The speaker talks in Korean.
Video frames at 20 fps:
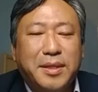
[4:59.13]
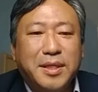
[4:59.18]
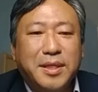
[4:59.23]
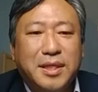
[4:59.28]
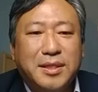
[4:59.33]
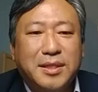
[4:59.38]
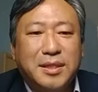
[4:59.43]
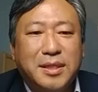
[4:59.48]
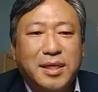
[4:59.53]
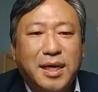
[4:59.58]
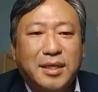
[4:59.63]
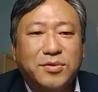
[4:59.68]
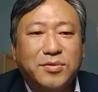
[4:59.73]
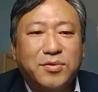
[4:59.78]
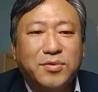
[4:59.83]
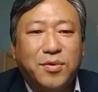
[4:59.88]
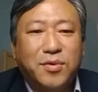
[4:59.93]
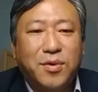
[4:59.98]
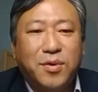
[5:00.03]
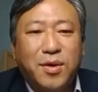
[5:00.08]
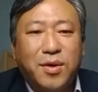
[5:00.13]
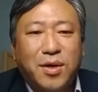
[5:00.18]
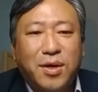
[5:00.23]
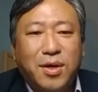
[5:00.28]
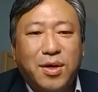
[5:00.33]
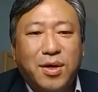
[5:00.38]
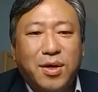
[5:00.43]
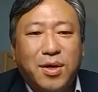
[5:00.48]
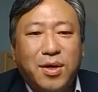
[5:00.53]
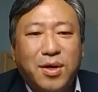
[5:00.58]
기능을 가지고
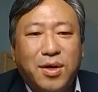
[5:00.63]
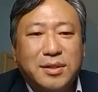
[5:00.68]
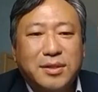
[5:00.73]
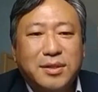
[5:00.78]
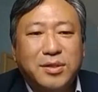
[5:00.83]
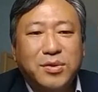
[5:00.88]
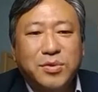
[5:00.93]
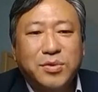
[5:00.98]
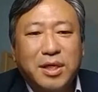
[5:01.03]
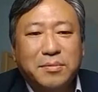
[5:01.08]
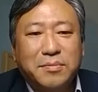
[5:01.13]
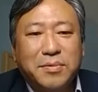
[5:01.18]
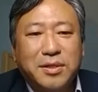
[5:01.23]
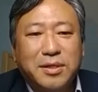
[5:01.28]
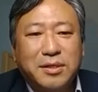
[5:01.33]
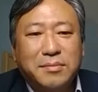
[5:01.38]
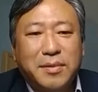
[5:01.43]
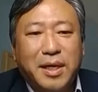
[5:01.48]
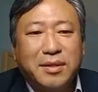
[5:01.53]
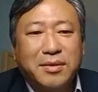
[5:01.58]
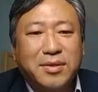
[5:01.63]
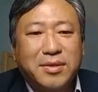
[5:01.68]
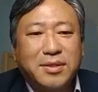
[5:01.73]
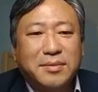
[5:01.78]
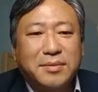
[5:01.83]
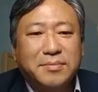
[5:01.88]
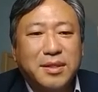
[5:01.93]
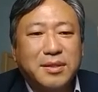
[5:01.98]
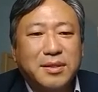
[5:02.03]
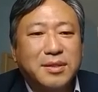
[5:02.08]
이제 의료 장비를
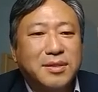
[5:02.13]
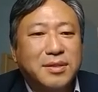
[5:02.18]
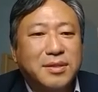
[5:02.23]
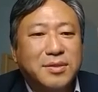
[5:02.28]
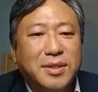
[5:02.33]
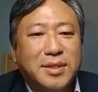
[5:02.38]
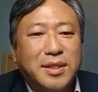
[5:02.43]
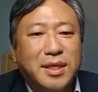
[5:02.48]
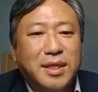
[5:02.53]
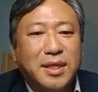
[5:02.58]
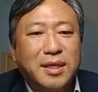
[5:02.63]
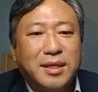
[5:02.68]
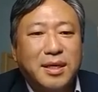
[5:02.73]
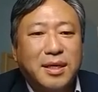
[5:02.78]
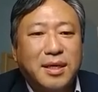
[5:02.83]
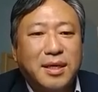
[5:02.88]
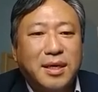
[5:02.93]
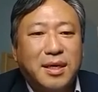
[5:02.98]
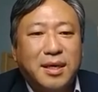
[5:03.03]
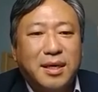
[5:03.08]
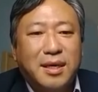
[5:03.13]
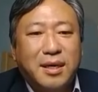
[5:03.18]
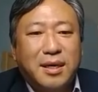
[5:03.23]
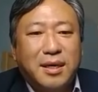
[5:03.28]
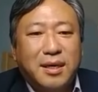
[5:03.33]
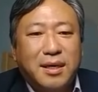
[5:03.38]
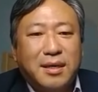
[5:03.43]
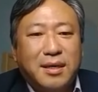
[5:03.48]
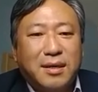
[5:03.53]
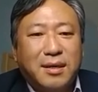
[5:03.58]
만들었습니다. 그래서 회사가
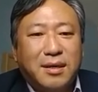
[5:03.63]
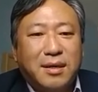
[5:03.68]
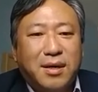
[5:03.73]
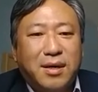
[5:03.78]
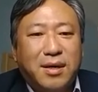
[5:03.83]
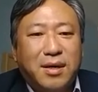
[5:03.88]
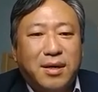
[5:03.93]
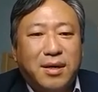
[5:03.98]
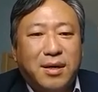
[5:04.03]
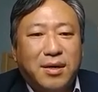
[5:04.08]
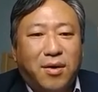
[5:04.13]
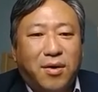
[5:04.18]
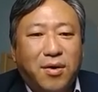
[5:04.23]
어,